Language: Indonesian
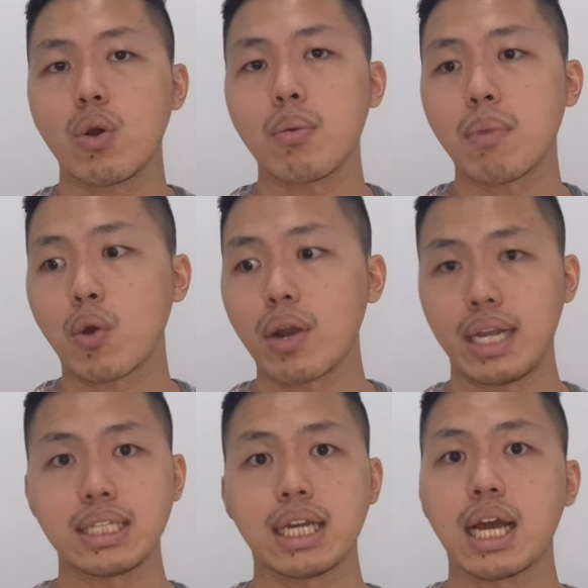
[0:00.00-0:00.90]
gue
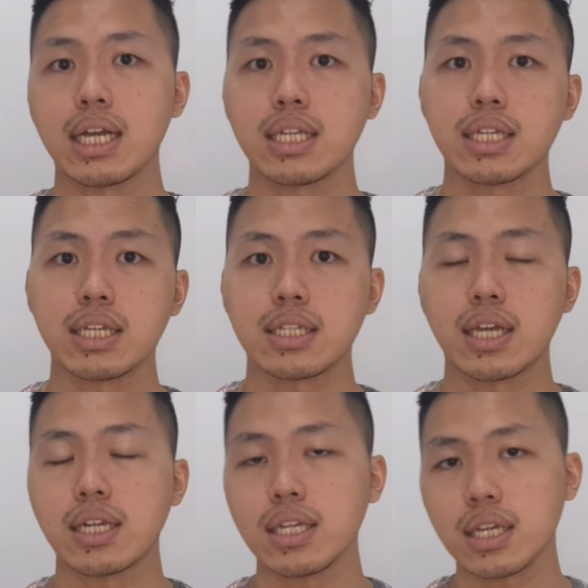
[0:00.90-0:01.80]
melakukan DCA.
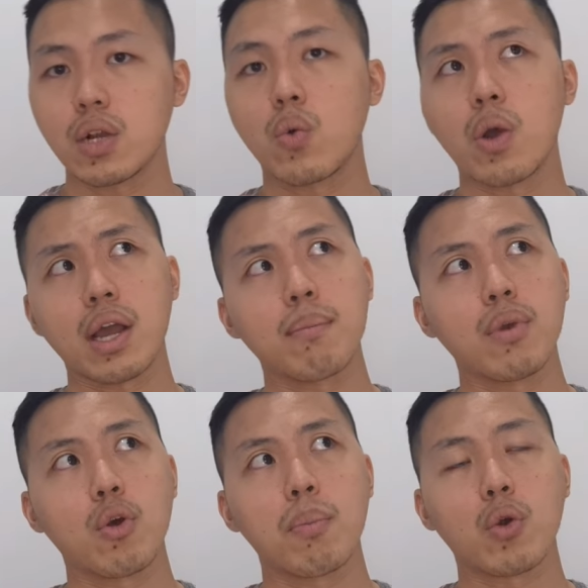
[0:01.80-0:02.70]
Jadi gue
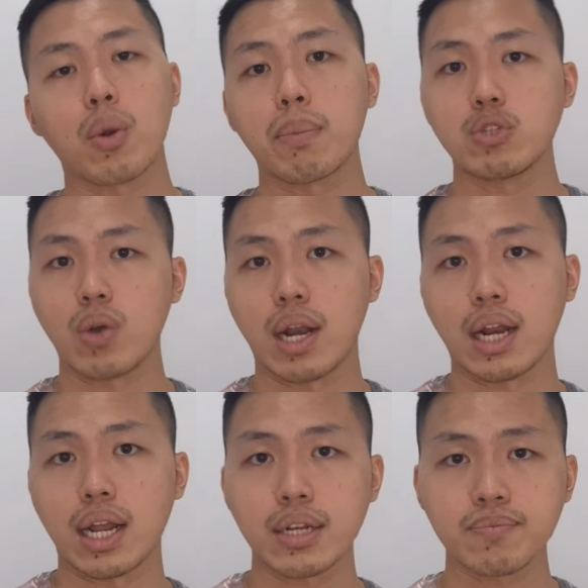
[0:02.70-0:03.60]
belum melakukan
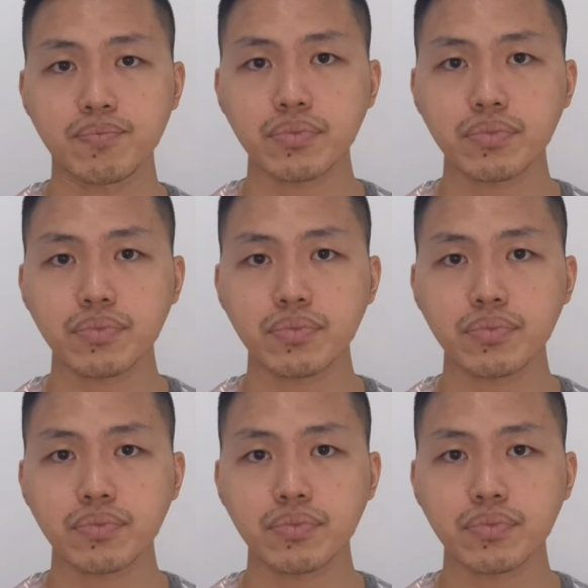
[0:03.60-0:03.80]
penjualanan.